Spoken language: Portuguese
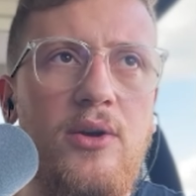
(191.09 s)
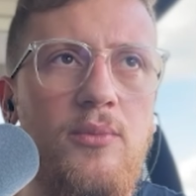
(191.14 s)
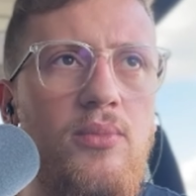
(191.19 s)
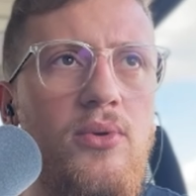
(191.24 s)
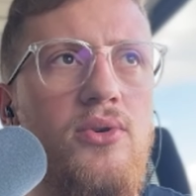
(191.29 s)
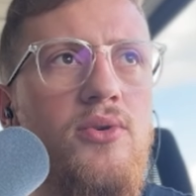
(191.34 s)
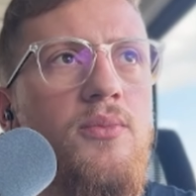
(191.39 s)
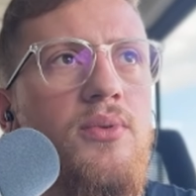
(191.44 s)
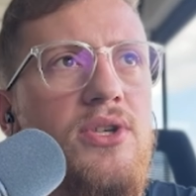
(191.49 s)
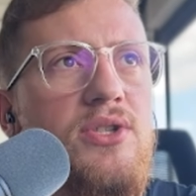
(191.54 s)

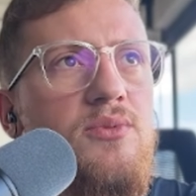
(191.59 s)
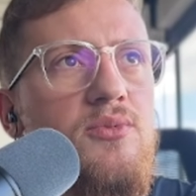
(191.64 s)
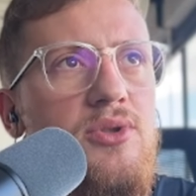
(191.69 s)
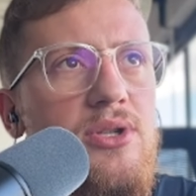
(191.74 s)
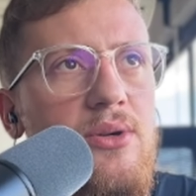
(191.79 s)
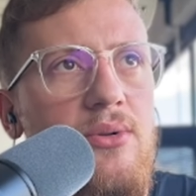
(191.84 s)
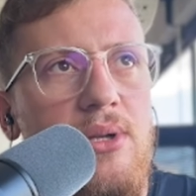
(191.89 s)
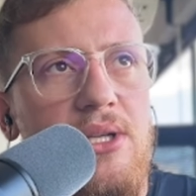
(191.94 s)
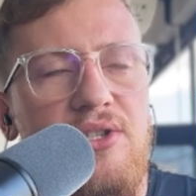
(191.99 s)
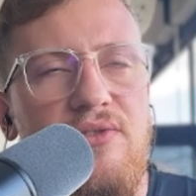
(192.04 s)
Pô, no próximo
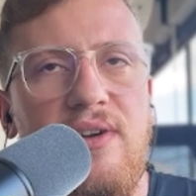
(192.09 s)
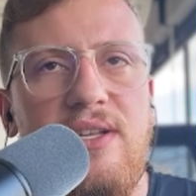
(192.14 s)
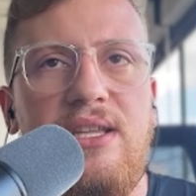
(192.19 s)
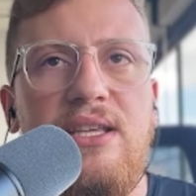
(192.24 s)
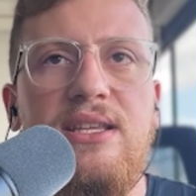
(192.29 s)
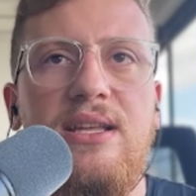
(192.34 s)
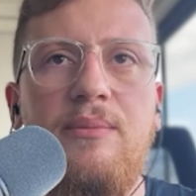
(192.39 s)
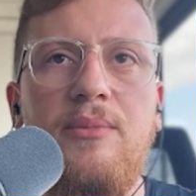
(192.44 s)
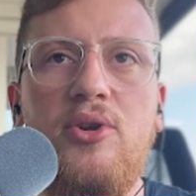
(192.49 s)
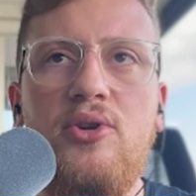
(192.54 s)
ciclo a gente vai
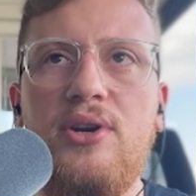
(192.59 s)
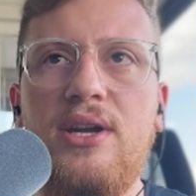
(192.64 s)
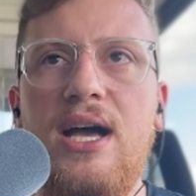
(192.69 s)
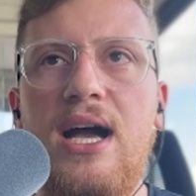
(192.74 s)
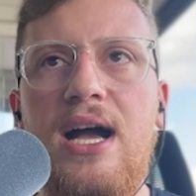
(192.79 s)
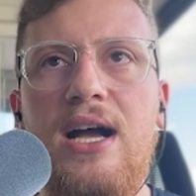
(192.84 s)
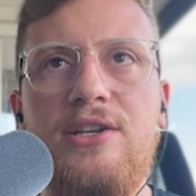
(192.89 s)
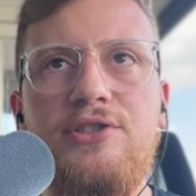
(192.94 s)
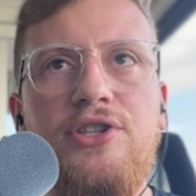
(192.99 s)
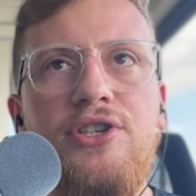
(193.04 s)
tentar
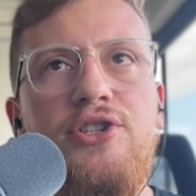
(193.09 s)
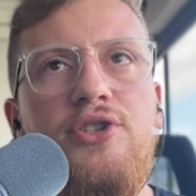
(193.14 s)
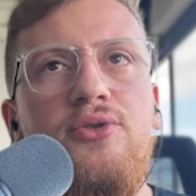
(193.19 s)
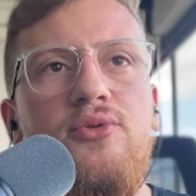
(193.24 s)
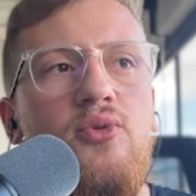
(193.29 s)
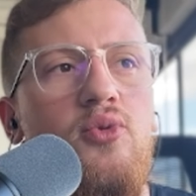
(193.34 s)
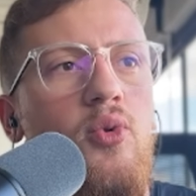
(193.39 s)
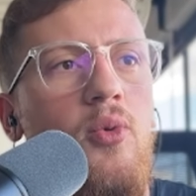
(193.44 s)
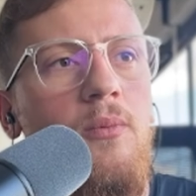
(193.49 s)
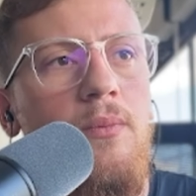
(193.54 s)
melhorar, a gente
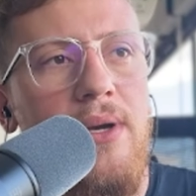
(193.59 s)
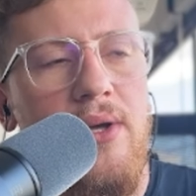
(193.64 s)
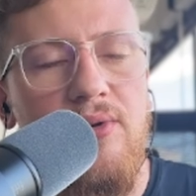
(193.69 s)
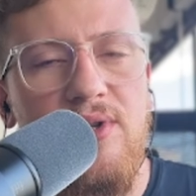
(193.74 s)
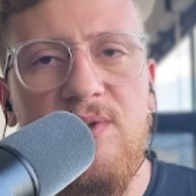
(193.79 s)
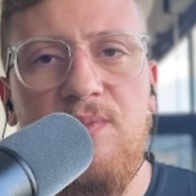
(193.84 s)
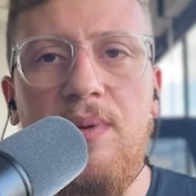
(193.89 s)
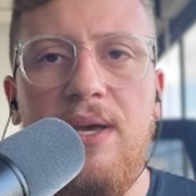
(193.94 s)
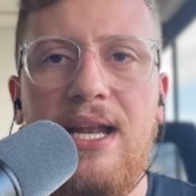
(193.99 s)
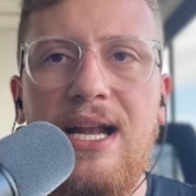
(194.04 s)
não cumpriu o
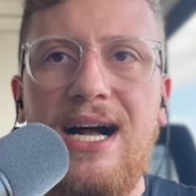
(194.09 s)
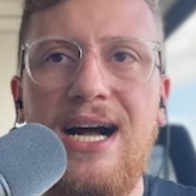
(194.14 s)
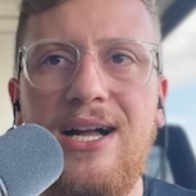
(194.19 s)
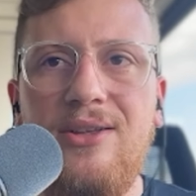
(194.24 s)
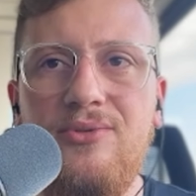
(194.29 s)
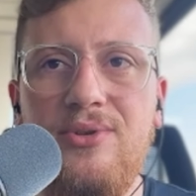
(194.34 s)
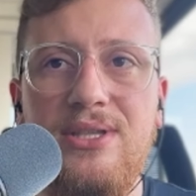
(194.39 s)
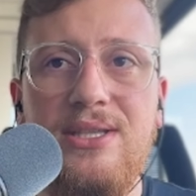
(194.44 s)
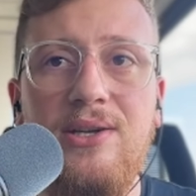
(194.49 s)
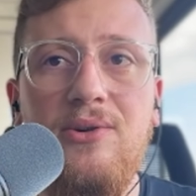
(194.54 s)

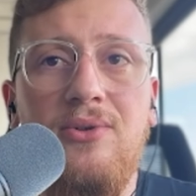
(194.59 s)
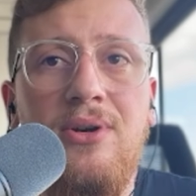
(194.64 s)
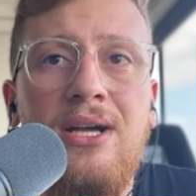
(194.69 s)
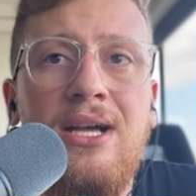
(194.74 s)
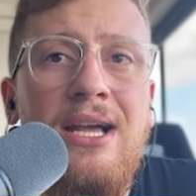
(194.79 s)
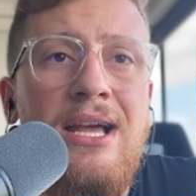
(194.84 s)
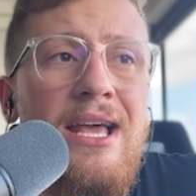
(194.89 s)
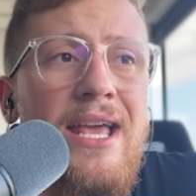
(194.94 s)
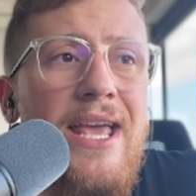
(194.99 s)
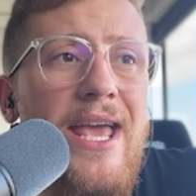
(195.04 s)
esperado. Então,
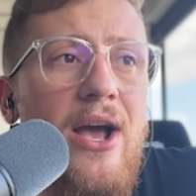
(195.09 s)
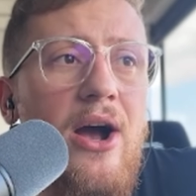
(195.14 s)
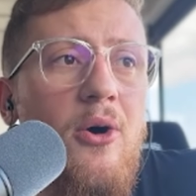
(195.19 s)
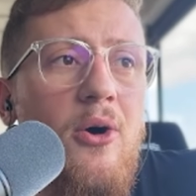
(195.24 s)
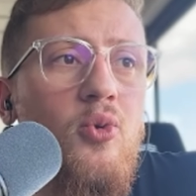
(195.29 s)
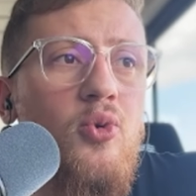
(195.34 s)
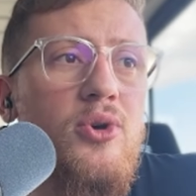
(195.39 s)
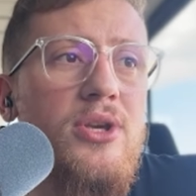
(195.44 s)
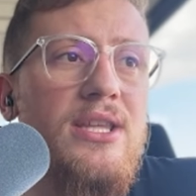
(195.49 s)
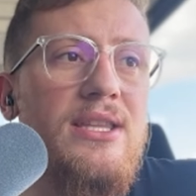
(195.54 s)
é
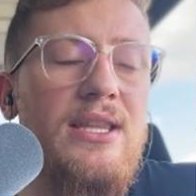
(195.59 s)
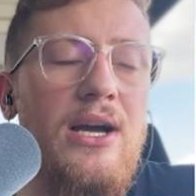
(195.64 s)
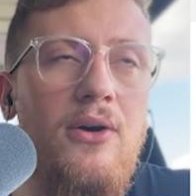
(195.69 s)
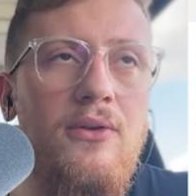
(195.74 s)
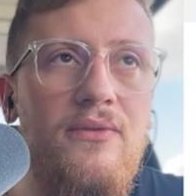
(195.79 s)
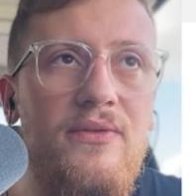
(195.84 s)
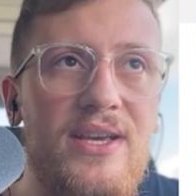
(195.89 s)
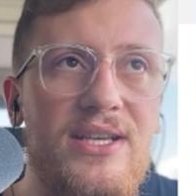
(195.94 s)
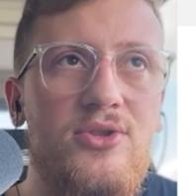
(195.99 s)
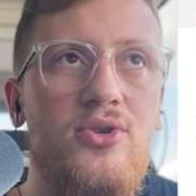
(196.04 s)
algo que
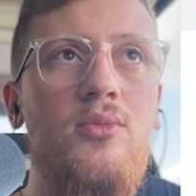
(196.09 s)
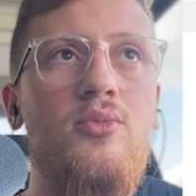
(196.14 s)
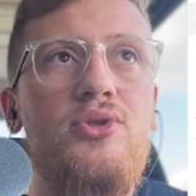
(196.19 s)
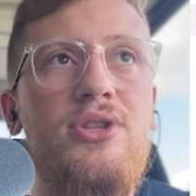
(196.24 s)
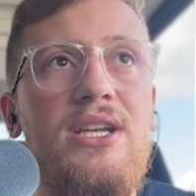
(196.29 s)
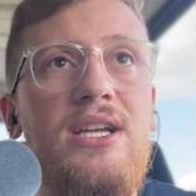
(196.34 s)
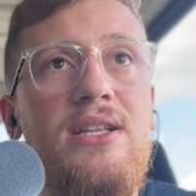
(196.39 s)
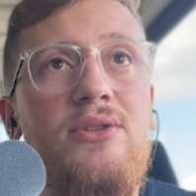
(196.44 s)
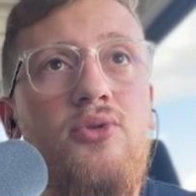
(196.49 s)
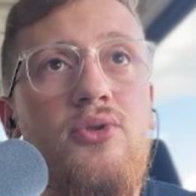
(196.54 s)
talvez como
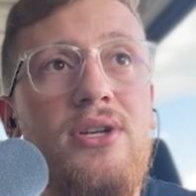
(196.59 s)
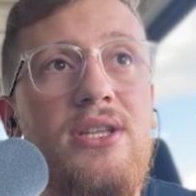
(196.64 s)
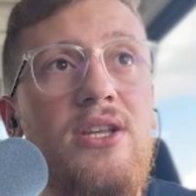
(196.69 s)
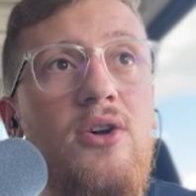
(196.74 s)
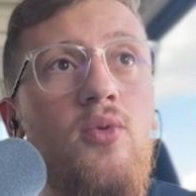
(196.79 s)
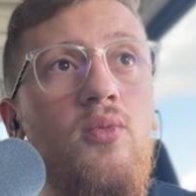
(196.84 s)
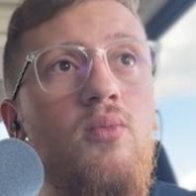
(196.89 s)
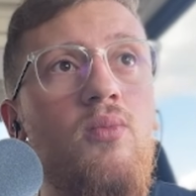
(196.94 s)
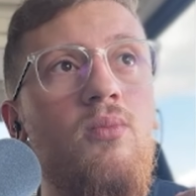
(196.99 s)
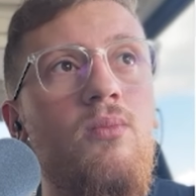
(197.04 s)
treinador
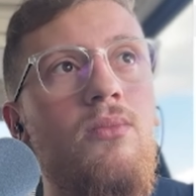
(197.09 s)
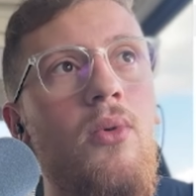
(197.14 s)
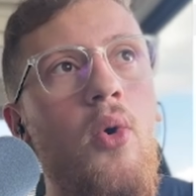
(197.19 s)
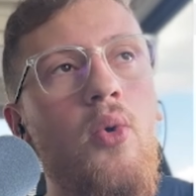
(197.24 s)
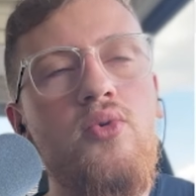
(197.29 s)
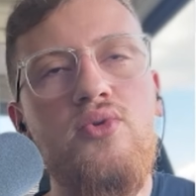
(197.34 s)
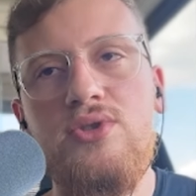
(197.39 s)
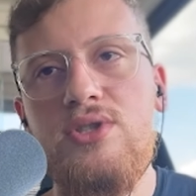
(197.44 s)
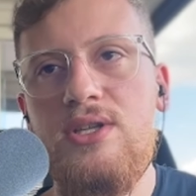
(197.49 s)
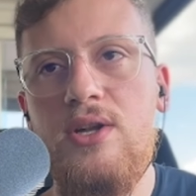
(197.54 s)
não
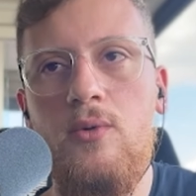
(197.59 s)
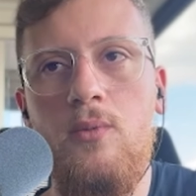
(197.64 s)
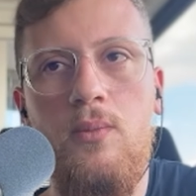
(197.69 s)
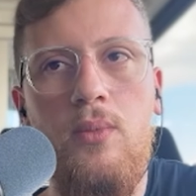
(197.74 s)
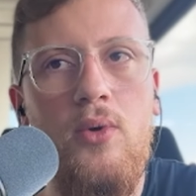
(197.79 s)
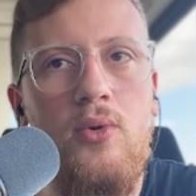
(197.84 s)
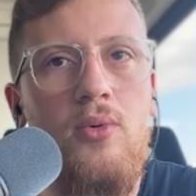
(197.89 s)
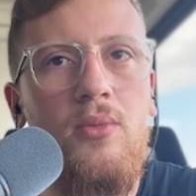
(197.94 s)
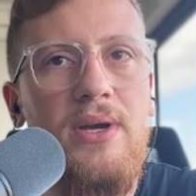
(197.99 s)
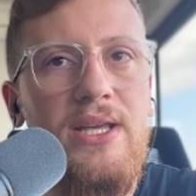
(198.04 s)
mostre um
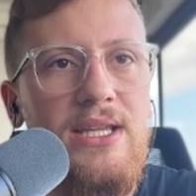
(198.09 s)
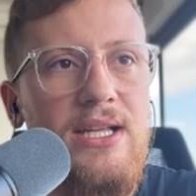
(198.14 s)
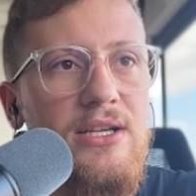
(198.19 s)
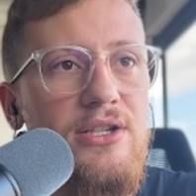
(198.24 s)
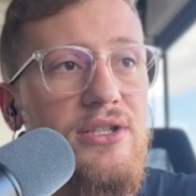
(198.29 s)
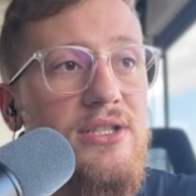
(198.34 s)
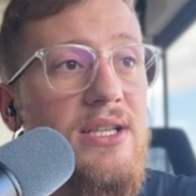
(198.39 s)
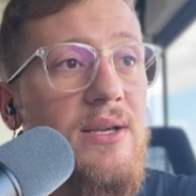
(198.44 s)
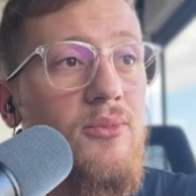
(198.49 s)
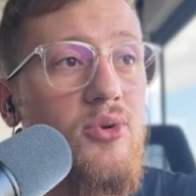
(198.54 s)
pouco uma
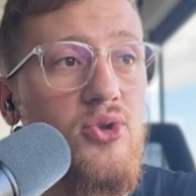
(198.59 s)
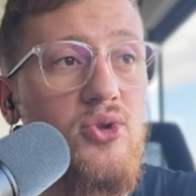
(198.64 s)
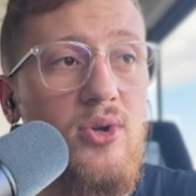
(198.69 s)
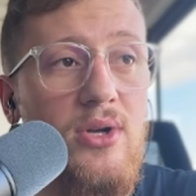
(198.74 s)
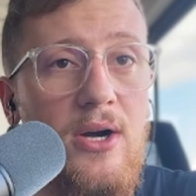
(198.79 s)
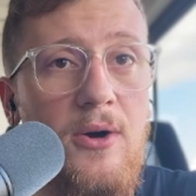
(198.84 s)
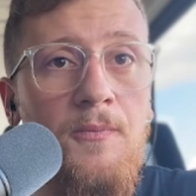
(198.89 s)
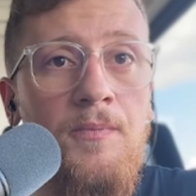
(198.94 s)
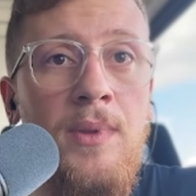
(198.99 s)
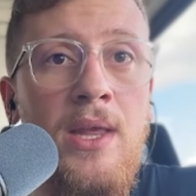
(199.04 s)
inteligência
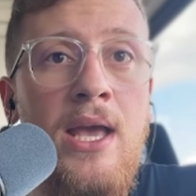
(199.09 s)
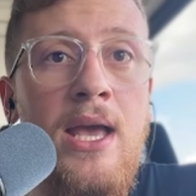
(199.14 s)
emocional.